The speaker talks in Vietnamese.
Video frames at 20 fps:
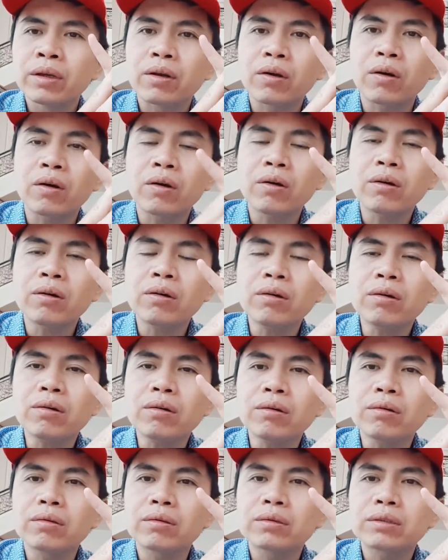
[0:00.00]

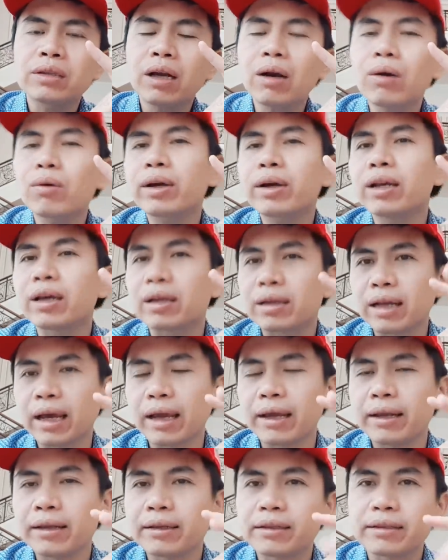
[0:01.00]
có sau cái đợt
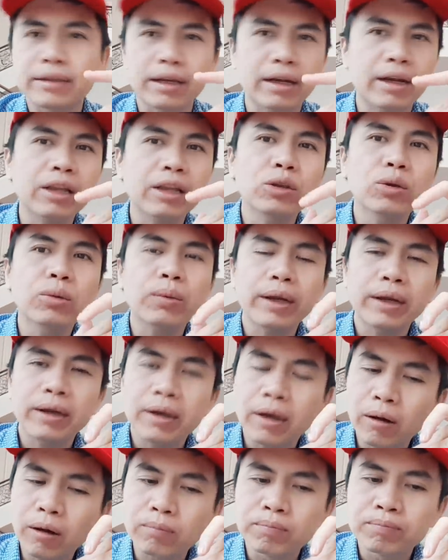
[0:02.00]
này thì sẽ kết thúc hay
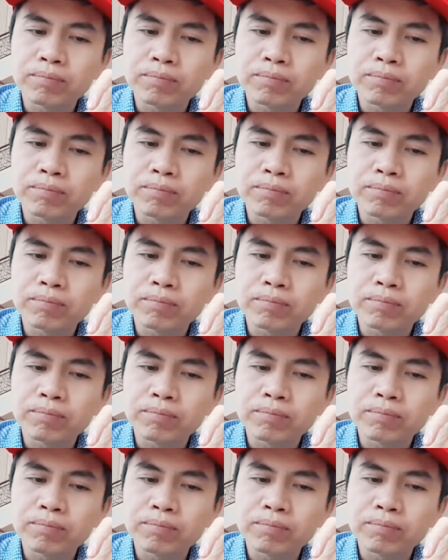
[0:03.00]
không